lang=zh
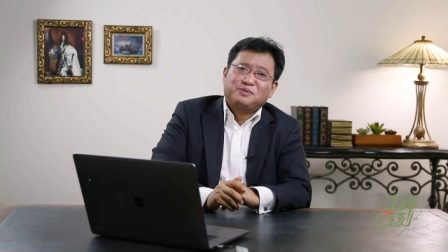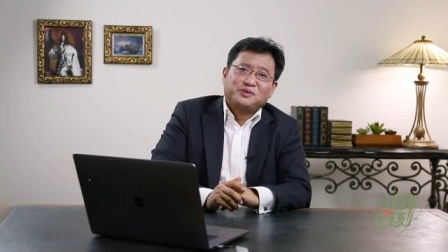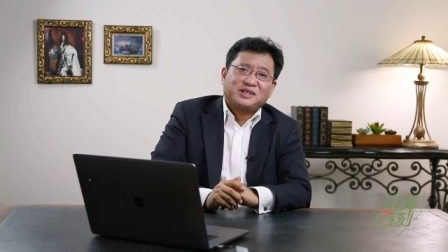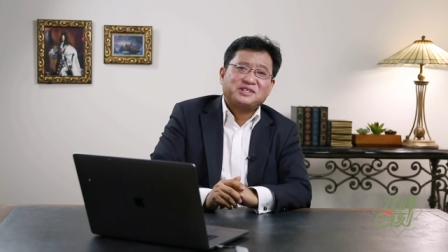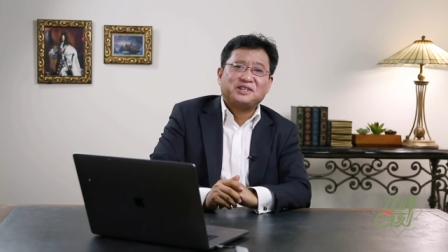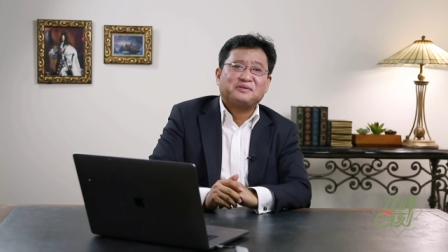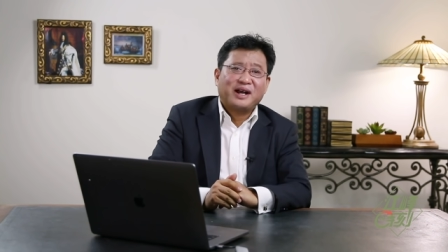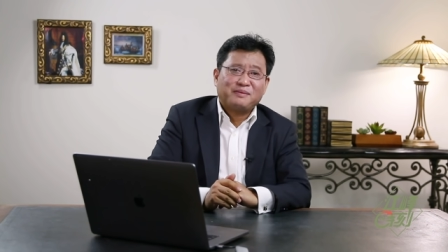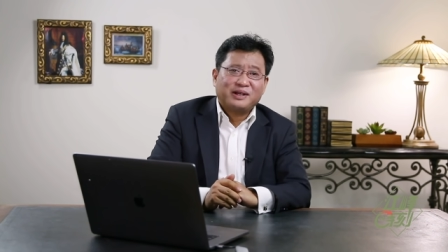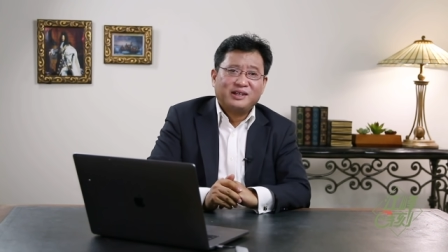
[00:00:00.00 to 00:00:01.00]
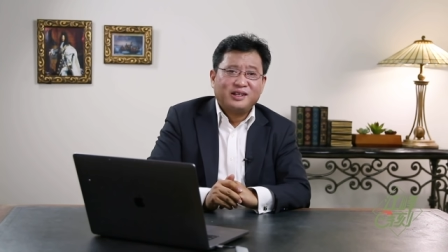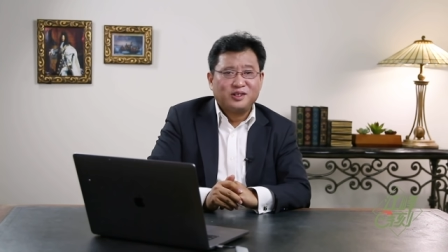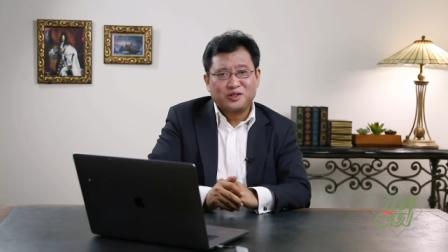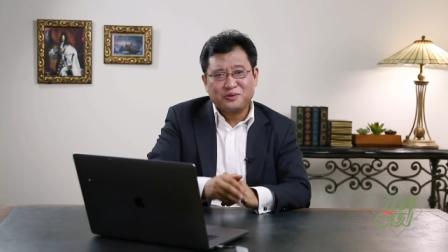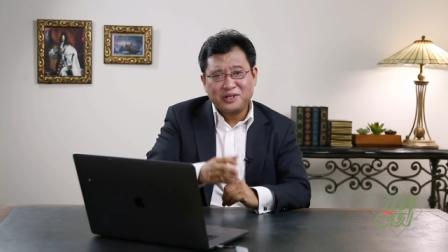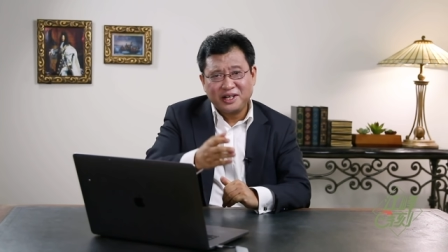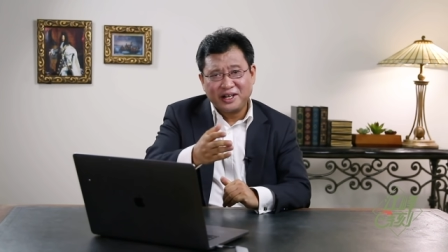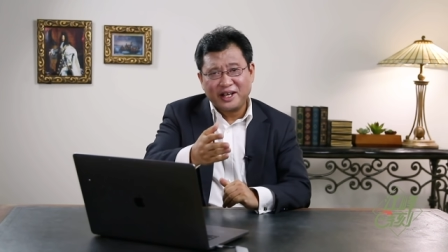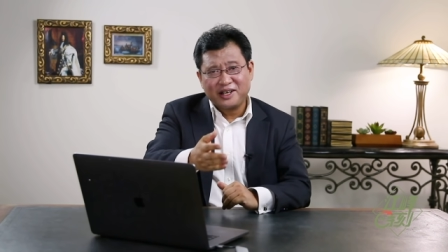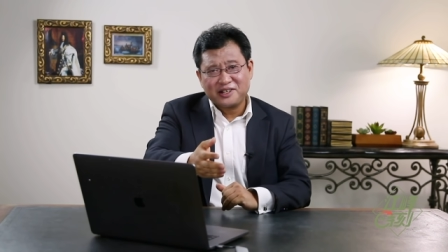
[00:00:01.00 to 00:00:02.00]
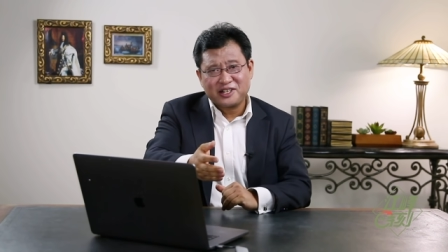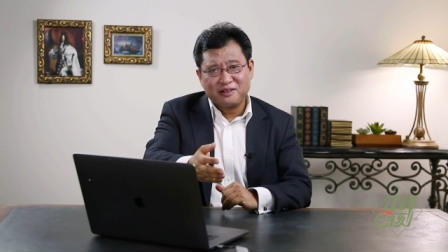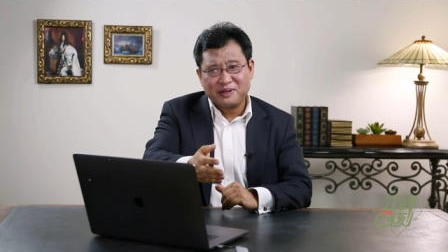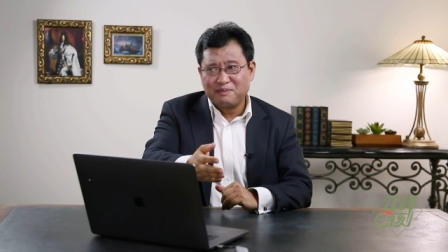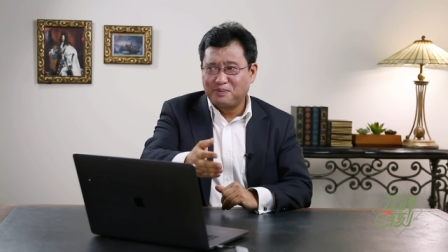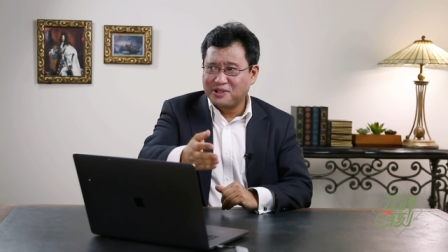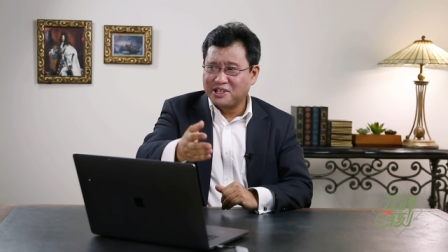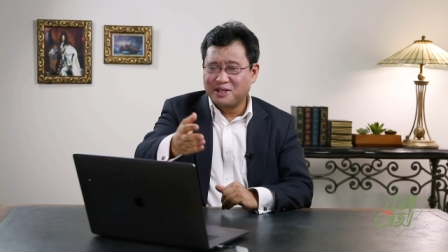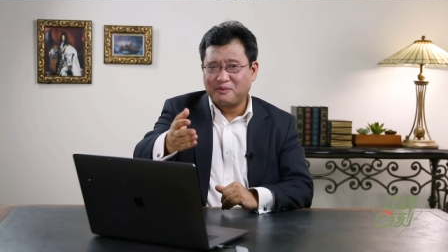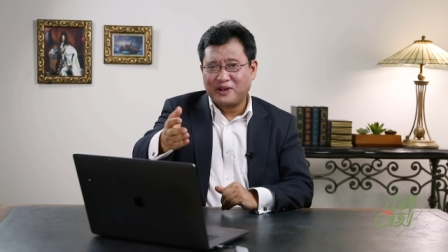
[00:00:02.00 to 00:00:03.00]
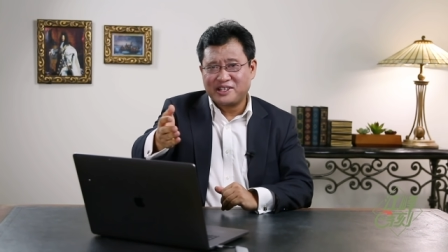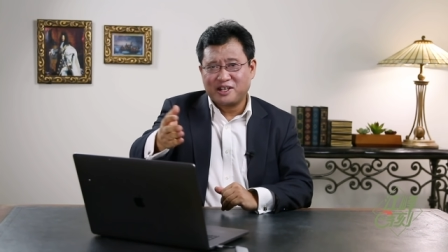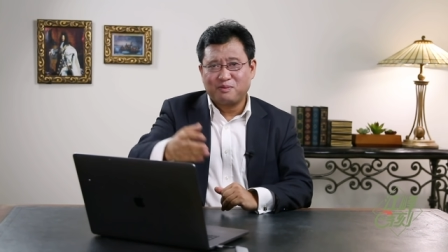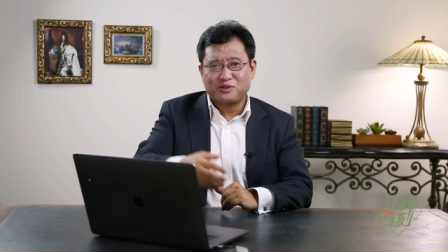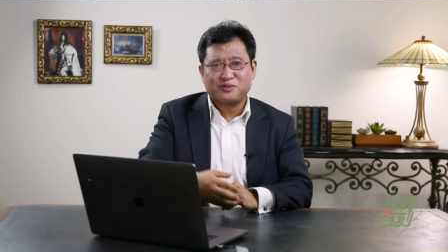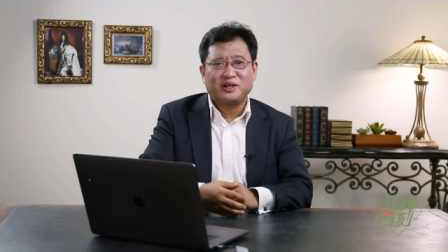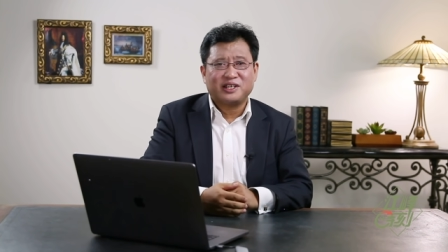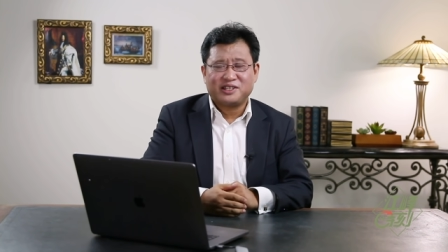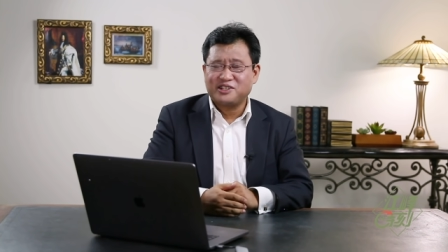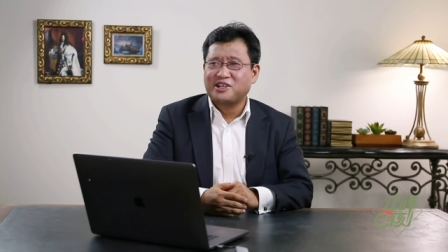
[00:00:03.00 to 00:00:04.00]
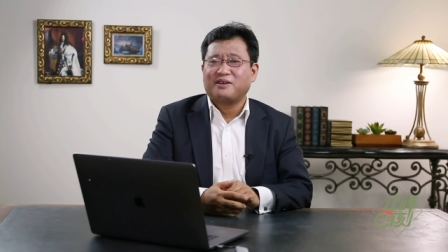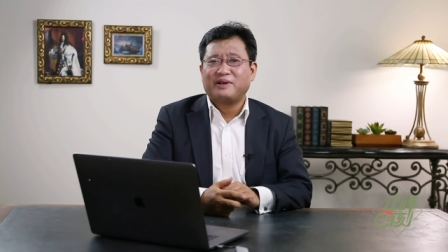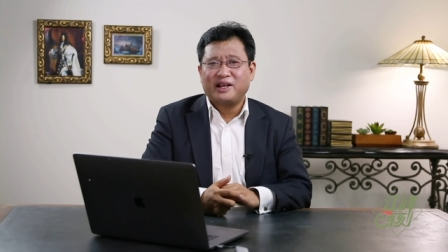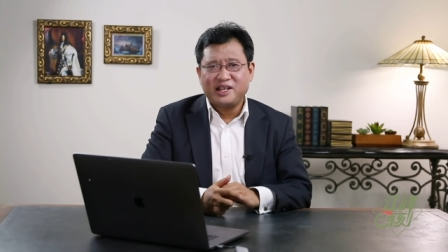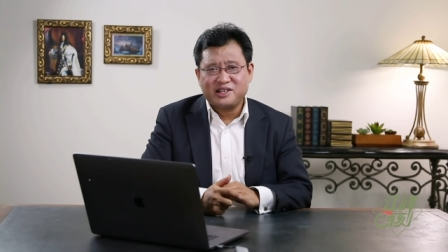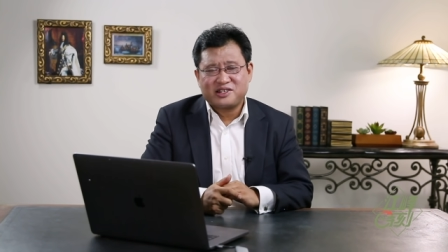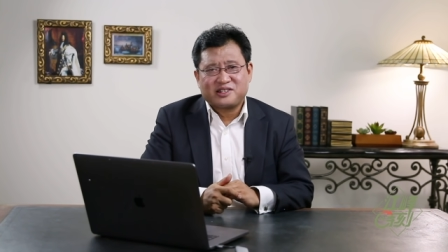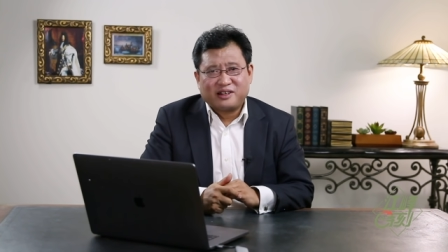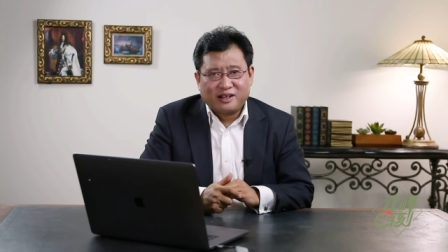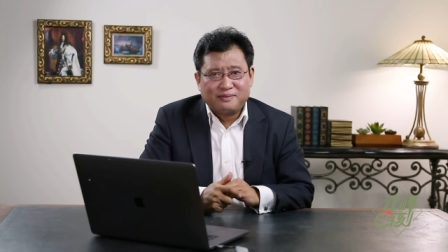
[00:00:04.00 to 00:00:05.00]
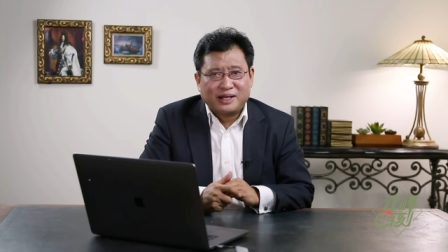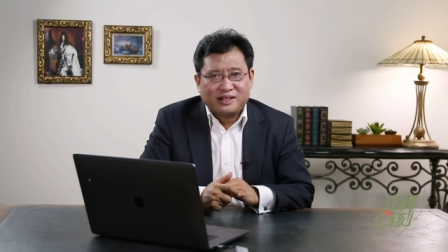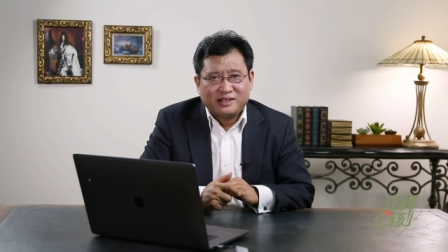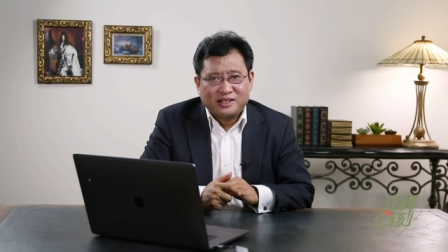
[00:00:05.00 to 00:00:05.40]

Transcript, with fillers: 友，你不觉得奇怪吗？中英联合声明不是你们外交部说了已经成为历史了吗？